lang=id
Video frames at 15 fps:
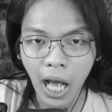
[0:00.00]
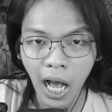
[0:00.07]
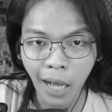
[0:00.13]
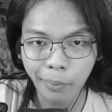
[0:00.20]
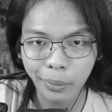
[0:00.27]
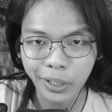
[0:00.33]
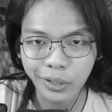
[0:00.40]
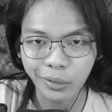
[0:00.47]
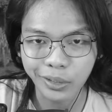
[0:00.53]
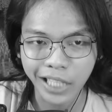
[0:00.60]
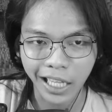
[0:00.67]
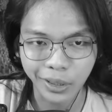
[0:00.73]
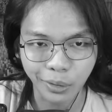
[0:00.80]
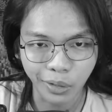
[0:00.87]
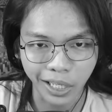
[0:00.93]
Apa itu
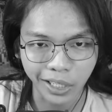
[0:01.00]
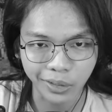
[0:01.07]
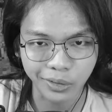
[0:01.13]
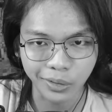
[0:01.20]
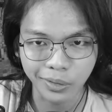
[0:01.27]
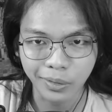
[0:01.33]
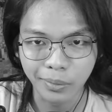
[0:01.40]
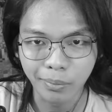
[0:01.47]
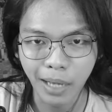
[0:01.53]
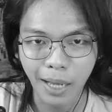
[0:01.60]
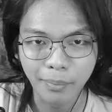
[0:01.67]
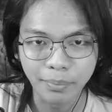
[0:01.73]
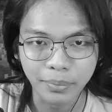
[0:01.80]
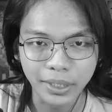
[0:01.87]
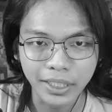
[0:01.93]
jantungan aku, Cuk? Bad.